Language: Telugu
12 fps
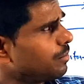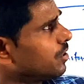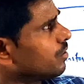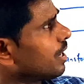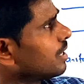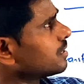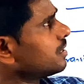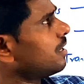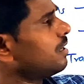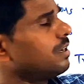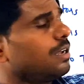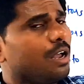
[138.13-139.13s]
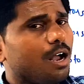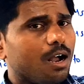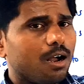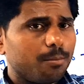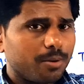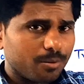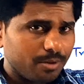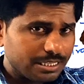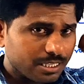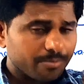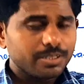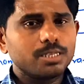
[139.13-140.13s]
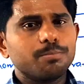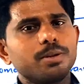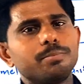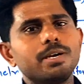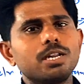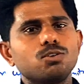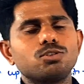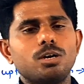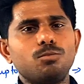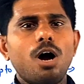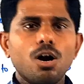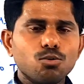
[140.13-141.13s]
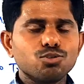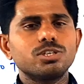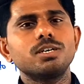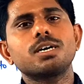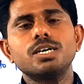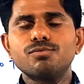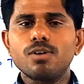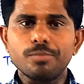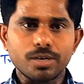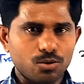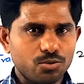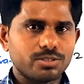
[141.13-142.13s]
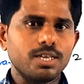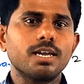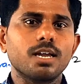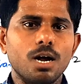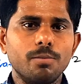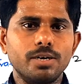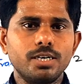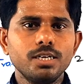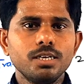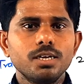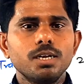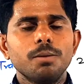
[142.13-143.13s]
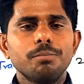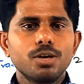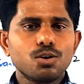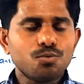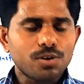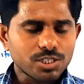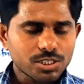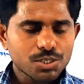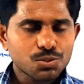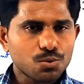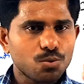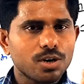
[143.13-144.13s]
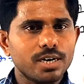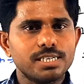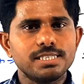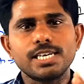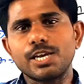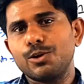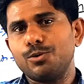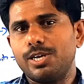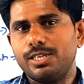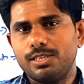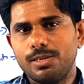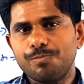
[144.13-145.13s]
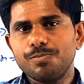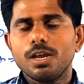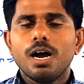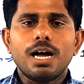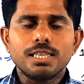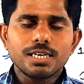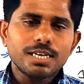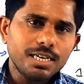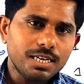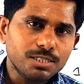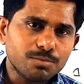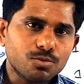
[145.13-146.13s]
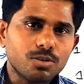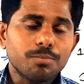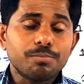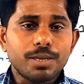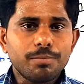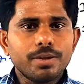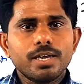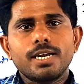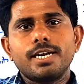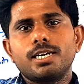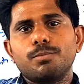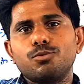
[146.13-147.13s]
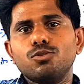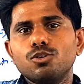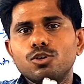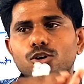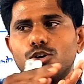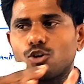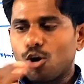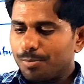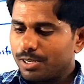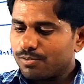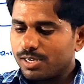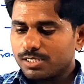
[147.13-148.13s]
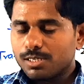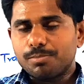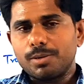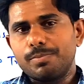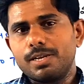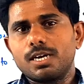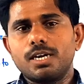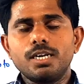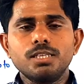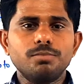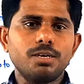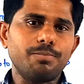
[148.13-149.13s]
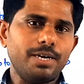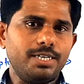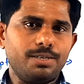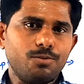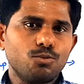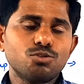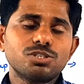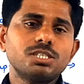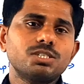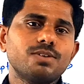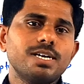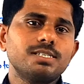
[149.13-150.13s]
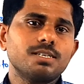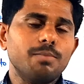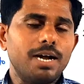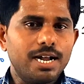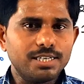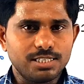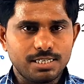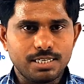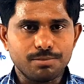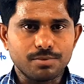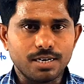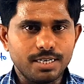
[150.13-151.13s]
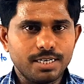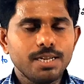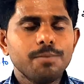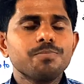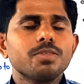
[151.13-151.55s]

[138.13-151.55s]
మనం రాసిన మనం ఎంతైతే ప్రిపేర్ అవుతామో ఆ క్వశ్చన్లు కన్ఫామ్ అక్కడ వస్తాయి కాబట్టి మీకు ఫస్ట్ స్కోర్ అనేది సెక్యూర్డ్ అవుతుంది అందుకే నేను చెప్తున్నా ప్రిపేర్ అయ్యేటప్పుడు టాపిక్ వైజ్గా ప్రిపేర్ కంటే అది మీకు బెటర్ క్వశ్చన్స్ వైజ్గా బిహేవ్ చేయడం కంటే